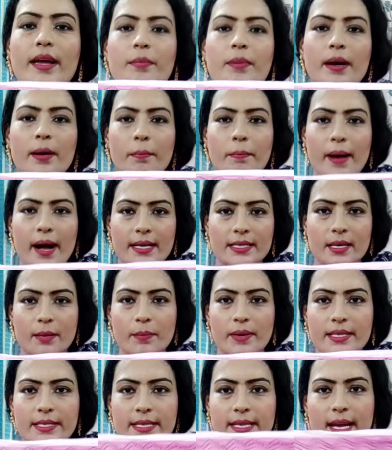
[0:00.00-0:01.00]
এবার
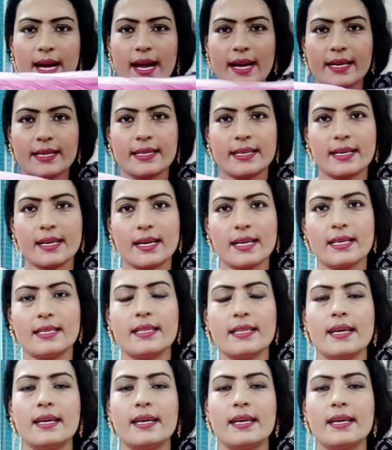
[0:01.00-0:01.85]
পাশাপাশি আরেকটা কালার